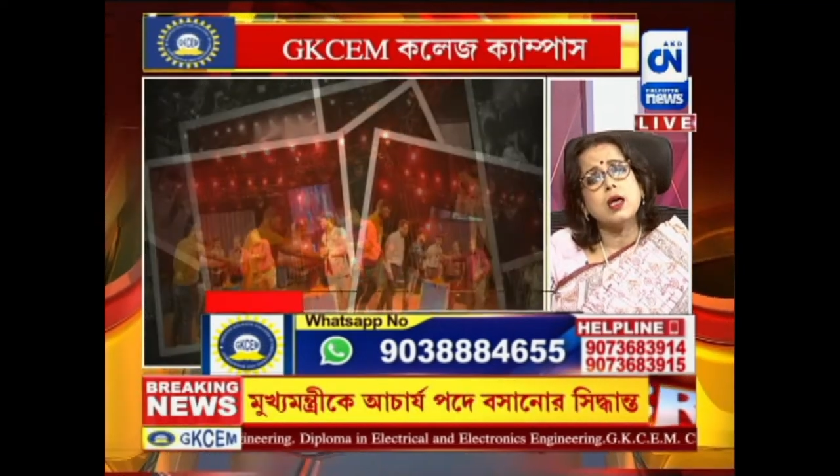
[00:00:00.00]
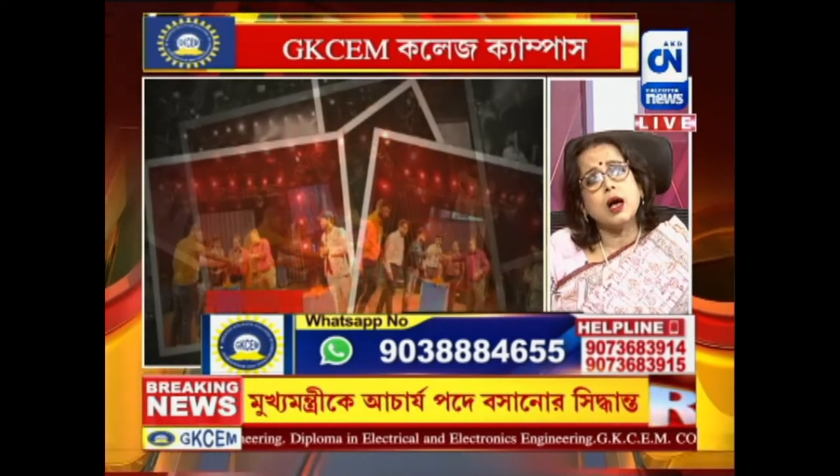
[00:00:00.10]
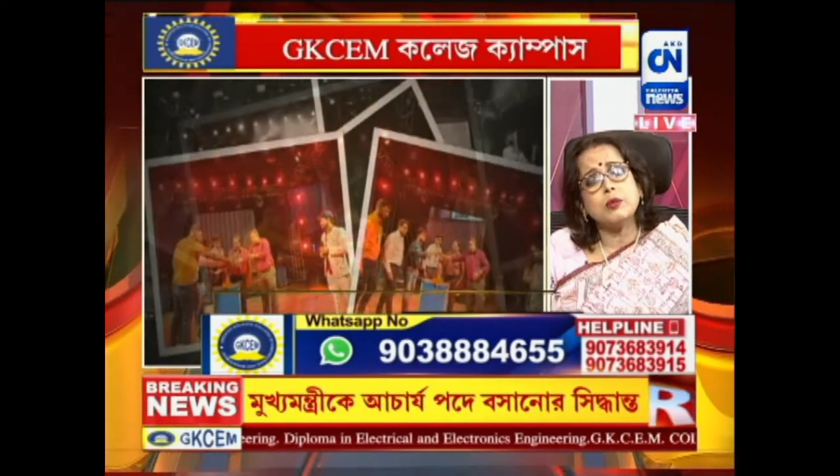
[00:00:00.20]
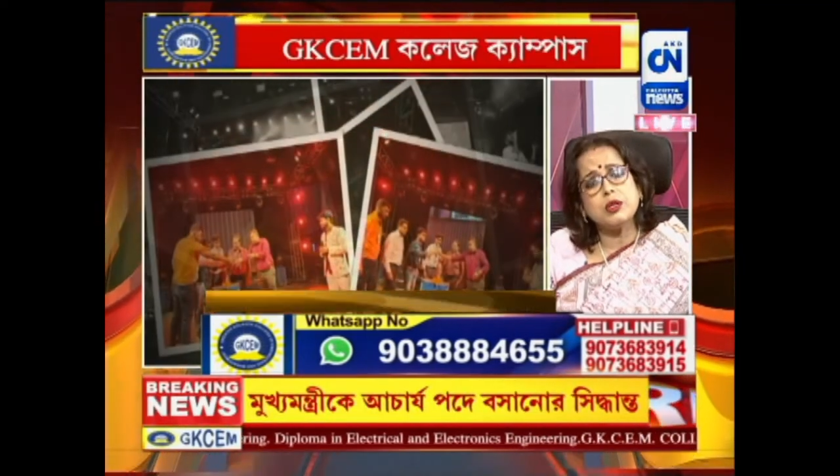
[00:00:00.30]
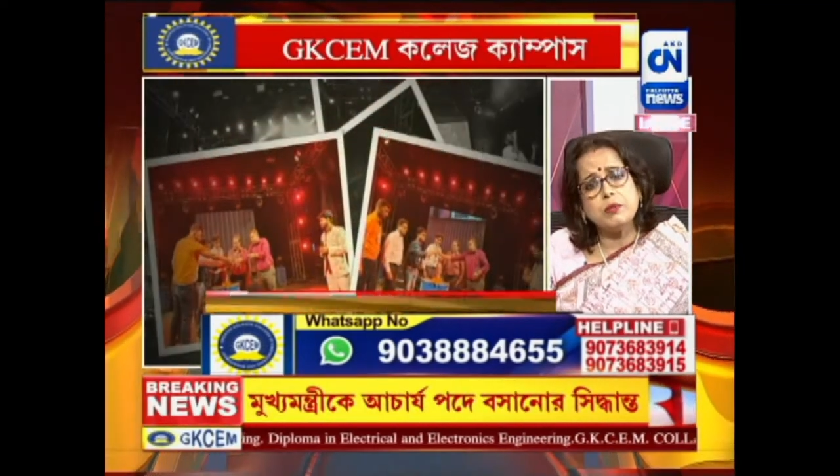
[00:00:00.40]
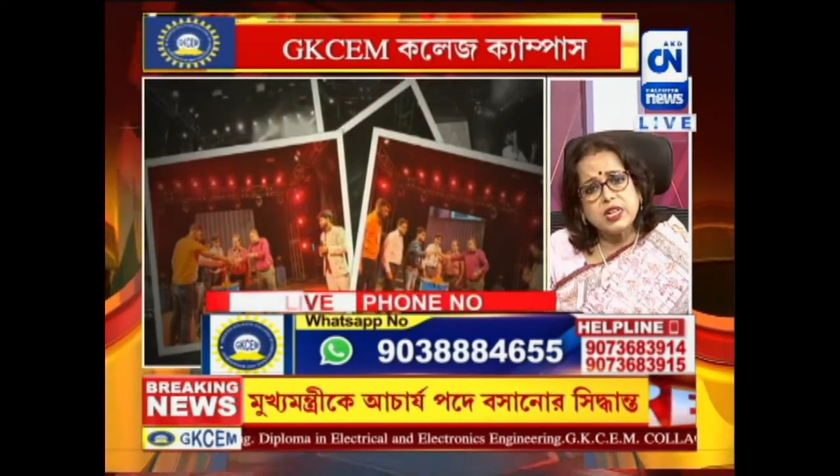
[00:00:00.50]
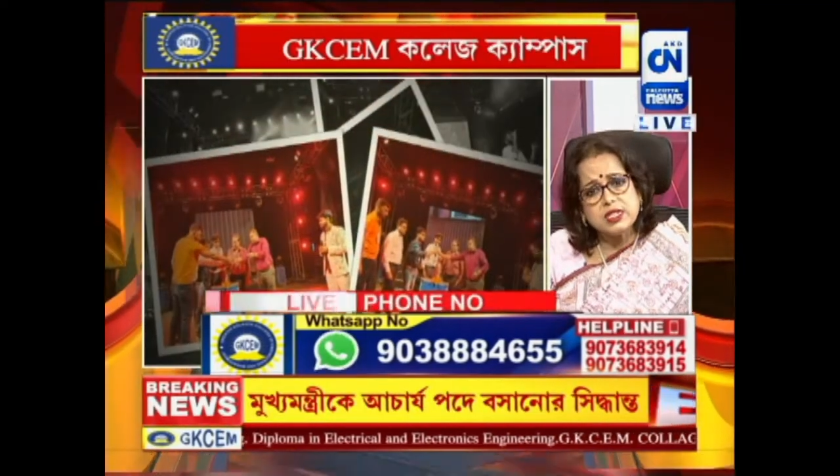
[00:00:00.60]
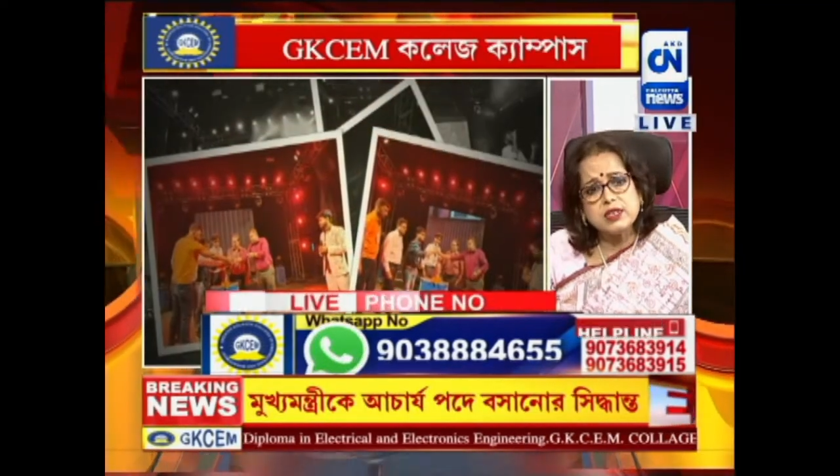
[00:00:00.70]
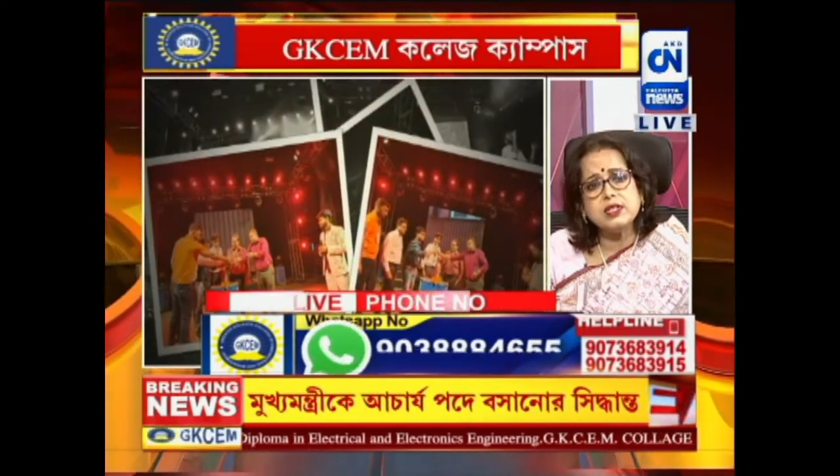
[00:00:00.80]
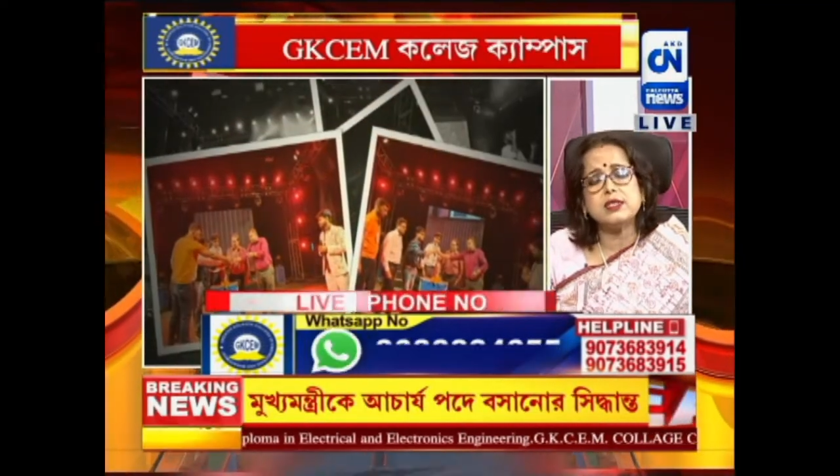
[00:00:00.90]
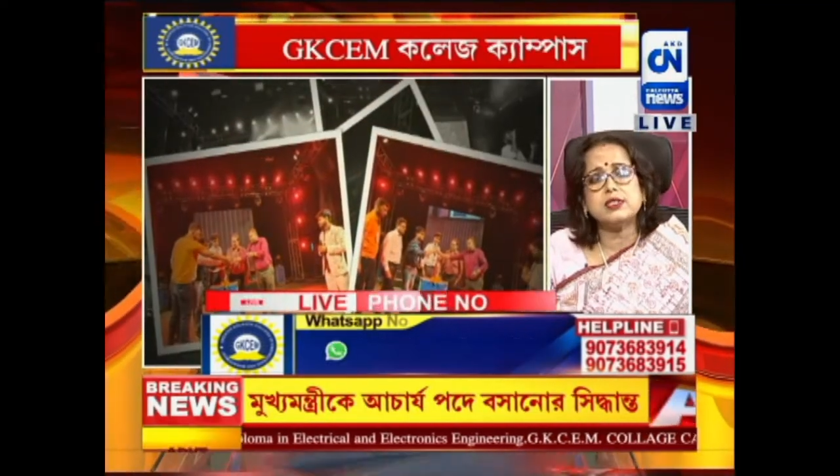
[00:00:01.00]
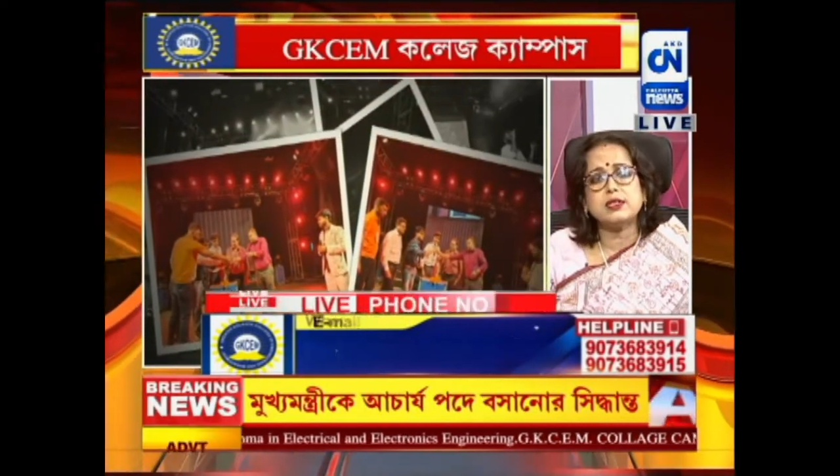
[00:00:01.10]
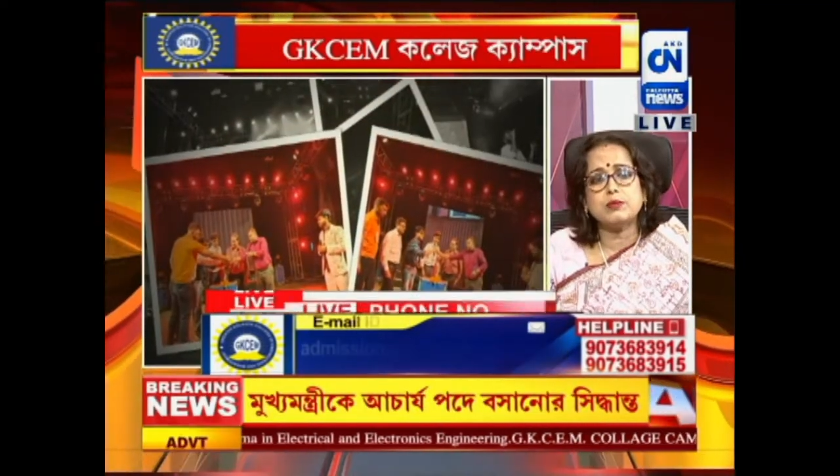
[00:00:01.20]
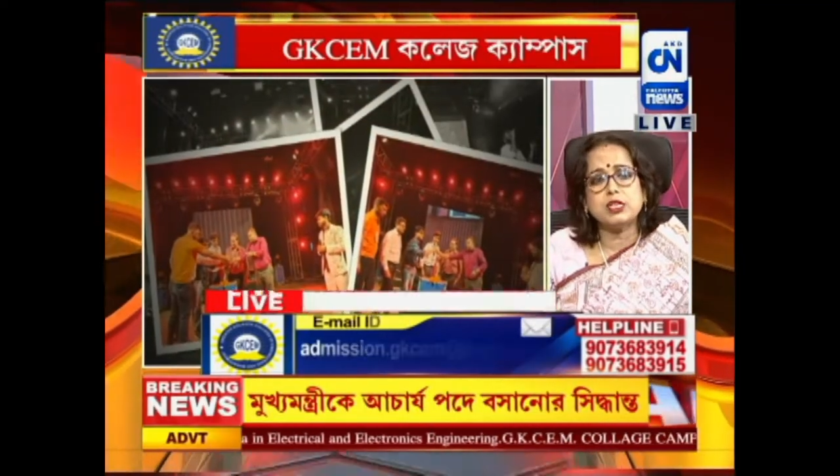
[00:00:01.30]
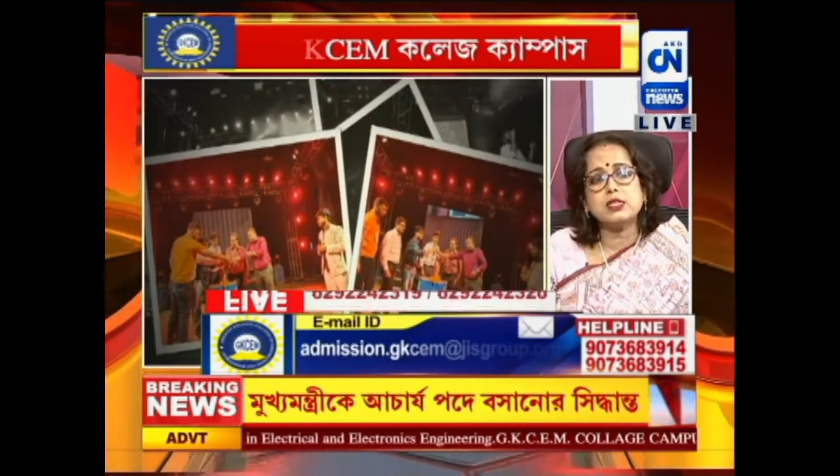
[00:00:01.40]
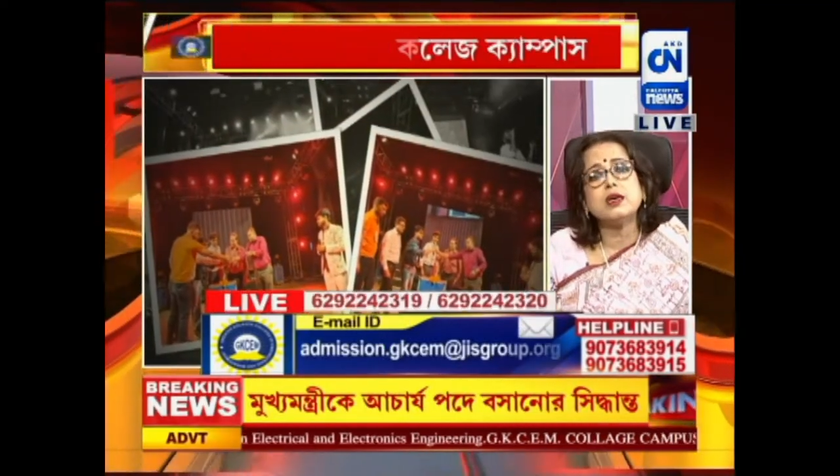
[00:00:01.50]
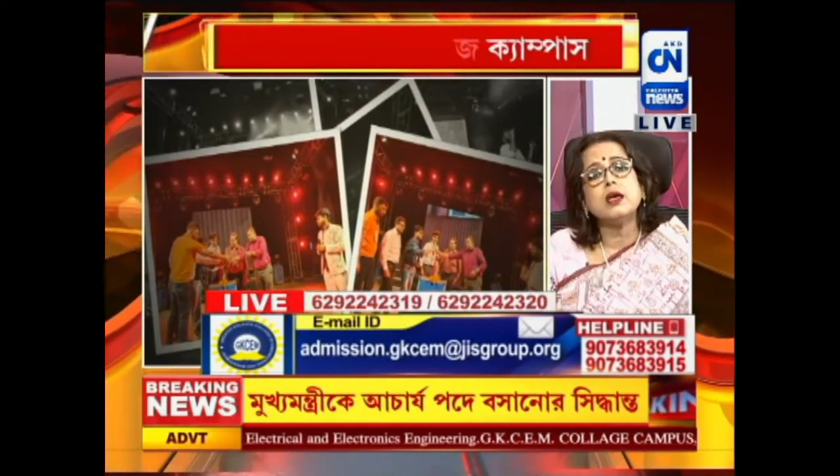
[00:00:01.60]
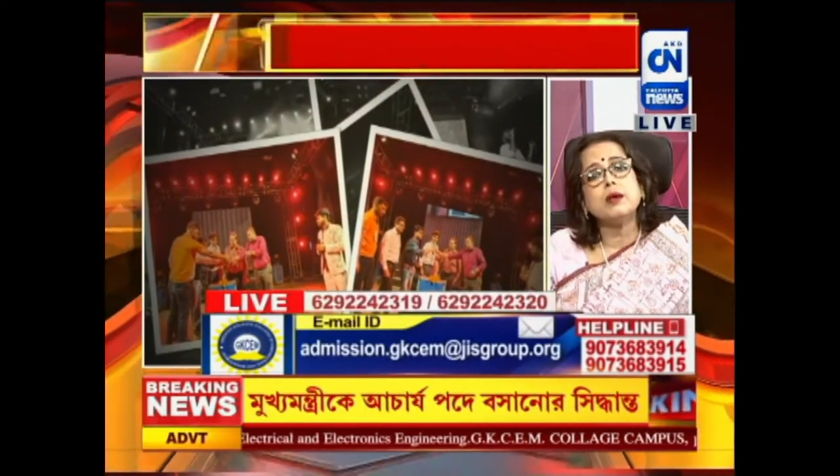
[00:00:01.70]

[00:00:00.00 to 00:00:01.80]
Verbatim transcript: আমাদের মেন্টারিং সিস্টেম আছে